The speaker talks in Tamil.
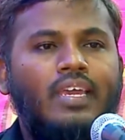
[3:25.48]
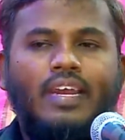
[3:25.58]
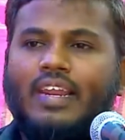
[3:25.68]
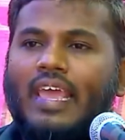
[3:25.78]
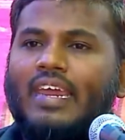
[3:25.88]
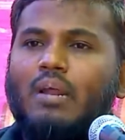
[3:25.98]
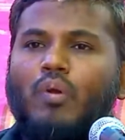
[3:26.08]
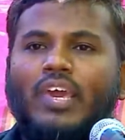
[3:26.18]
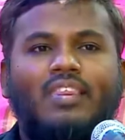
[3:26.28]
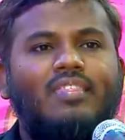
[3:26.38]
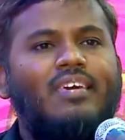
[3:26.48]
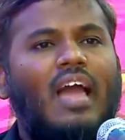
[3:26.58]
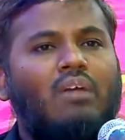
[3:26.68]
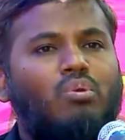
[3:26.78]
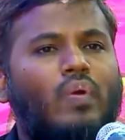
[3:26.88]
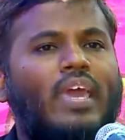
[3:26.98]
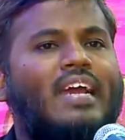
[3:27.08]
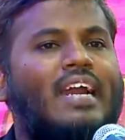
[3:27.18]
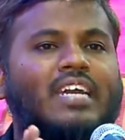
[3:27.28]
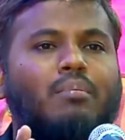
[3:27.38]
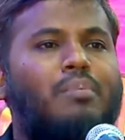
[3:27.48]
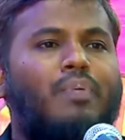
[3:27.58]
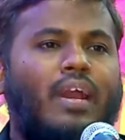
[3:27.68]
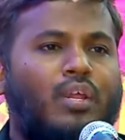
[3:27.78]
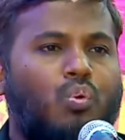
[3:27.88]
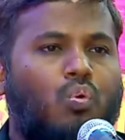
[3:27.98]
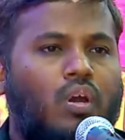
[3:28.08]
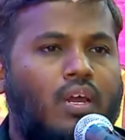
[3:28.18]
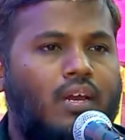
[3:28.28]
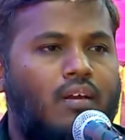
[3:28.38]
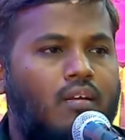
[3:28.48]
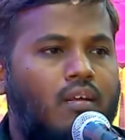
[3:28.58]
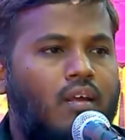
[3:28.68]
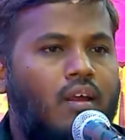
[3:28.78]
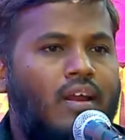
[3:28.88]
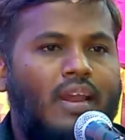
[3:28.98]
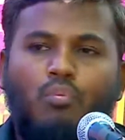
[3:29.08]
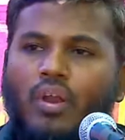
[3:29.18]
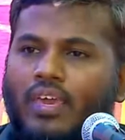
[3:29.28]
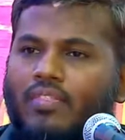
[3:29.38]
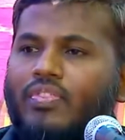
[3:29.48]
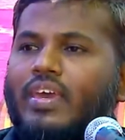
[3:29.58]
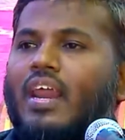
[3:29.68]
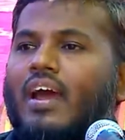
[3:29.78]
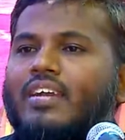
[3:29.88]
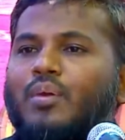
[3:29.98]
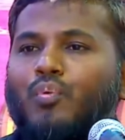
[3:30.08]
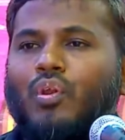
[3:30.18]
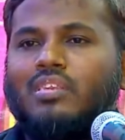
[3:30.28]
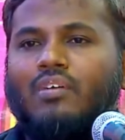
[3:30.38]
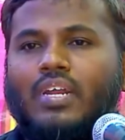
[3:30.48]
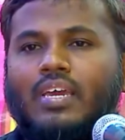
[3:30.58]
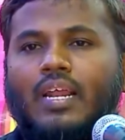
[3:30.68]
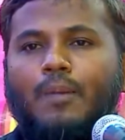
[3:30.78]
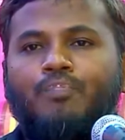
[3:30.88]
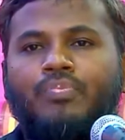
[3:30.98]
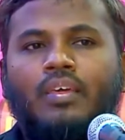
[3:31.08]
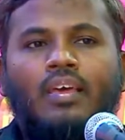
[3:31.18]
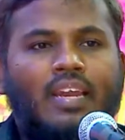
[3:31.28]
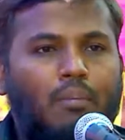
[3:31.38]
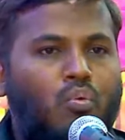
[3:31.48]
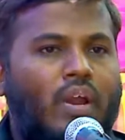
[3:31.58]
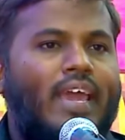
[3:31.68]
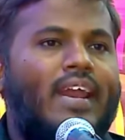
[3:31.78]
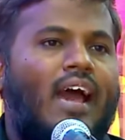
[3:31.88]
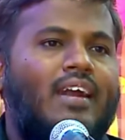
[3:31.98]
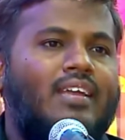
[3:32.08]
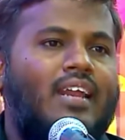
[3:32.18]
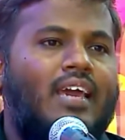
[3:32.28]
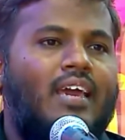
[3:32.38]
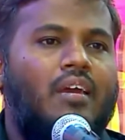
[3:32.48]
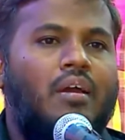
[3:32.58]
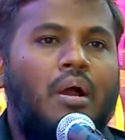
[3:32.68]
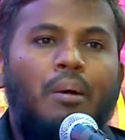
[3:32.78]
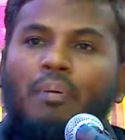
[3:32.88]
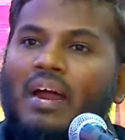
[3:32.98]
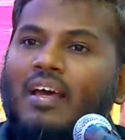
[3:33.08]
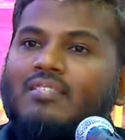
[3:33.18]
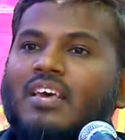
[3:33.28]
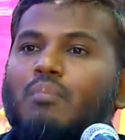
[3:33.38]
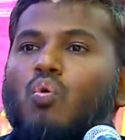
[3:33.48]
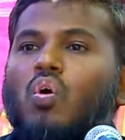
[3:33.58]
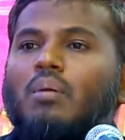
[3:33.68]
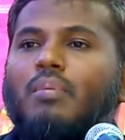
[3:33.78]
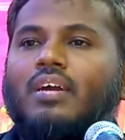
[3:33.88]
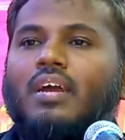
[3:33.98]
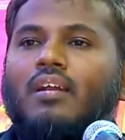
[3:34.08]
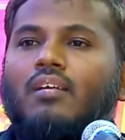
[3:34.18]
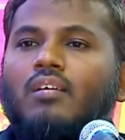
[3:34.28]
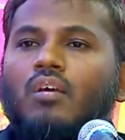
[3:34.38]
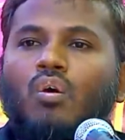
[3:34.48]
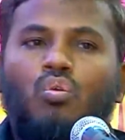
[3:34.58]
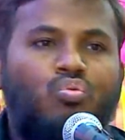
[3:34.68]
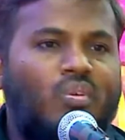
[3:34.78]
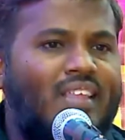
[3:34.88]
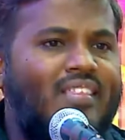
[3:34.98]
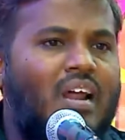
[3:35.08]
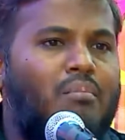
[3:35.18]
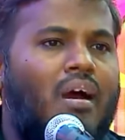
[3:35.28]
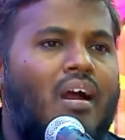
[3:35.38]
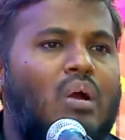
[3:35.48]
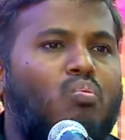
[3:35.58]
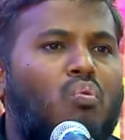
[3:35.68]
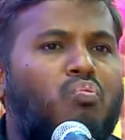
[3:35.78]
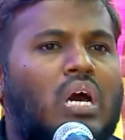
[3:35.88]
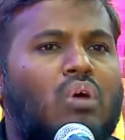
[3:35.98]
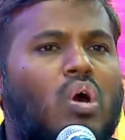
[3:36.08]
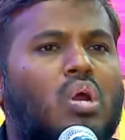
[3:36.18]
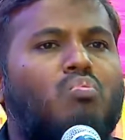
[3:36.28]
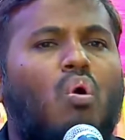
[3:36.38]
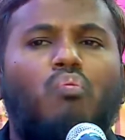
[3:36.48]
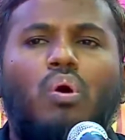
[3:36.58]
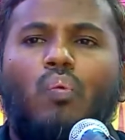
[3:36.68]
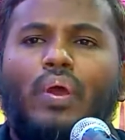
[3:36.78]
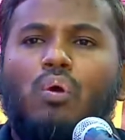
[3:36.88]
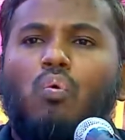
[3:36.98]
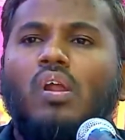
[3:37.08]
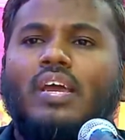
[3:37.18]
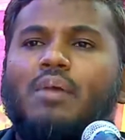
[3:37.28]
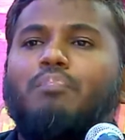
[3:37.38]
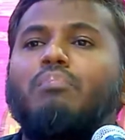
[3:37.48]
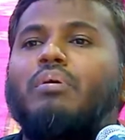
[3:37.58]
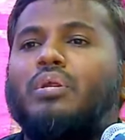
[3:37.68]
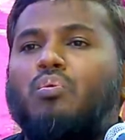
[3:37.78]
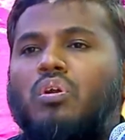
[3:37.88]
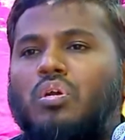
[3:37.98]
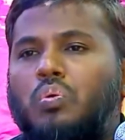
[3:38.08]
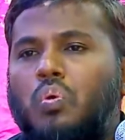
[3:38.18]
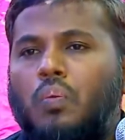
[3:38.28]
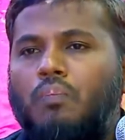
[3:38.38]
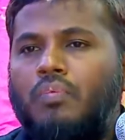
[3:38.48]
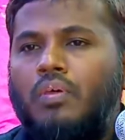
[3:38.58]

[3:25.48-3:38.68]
இன்றைக்கு நம்முடைய இந்தியாவினுடைய கட்டமைப்பை எடுத்துக்கொள்ளுங்கள் நம்முடைய இந்திய நாட்டை பொறுத்தவரையில் நம்முடைய நாட்டிலே பல சமூக மக்கள் சுதந்திரமாக ஒவ்வொருவரும் ஒவ்வொருடைய கொள்கையை பின்பற்றி கொண்டிருக்கிறோம்